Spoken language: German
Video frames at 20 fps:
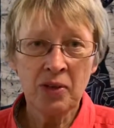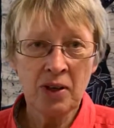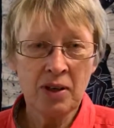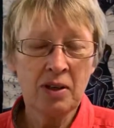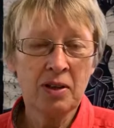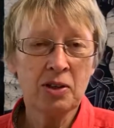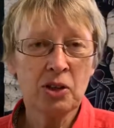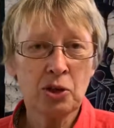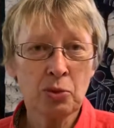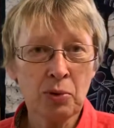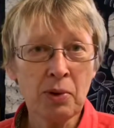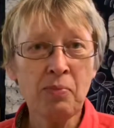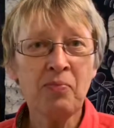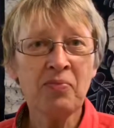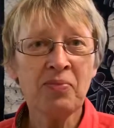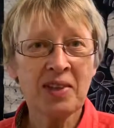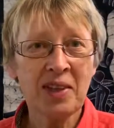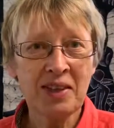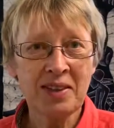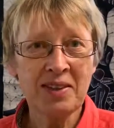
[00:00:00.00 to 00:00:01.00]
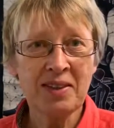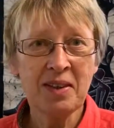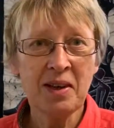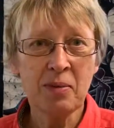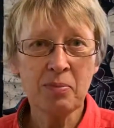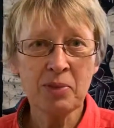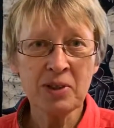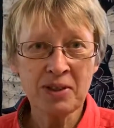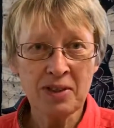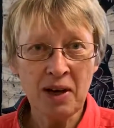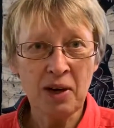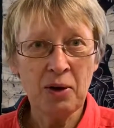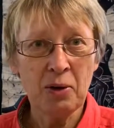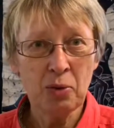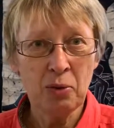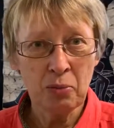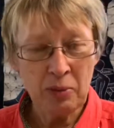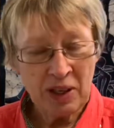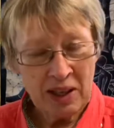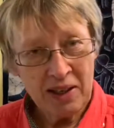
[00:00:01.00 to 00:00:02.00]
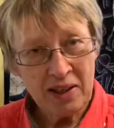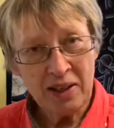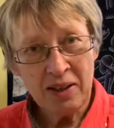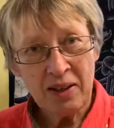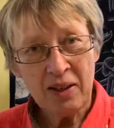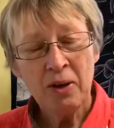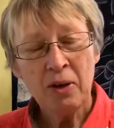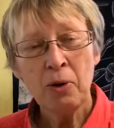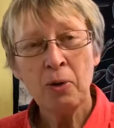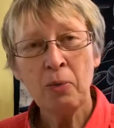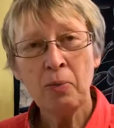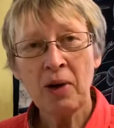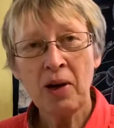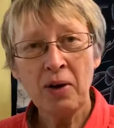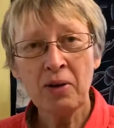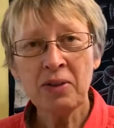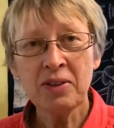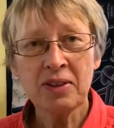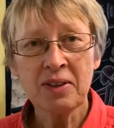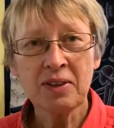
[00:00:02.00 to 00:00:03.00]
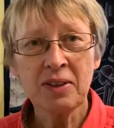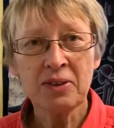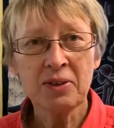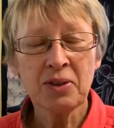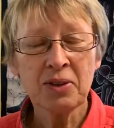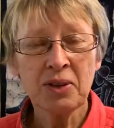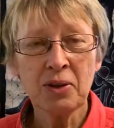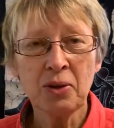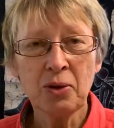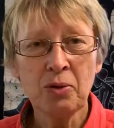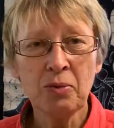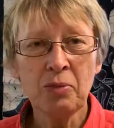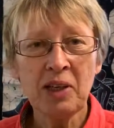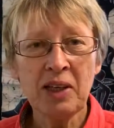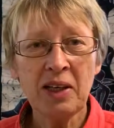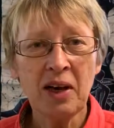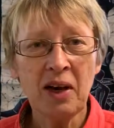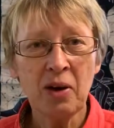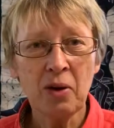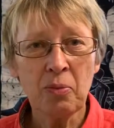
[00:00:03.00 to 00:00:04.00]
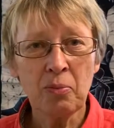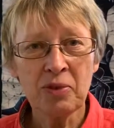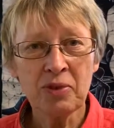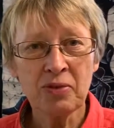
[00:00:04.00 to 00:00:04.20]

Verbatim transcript: äh, schwimmt dann äh, bis nach Lomé und braucht dann natürlich in Lomé auch,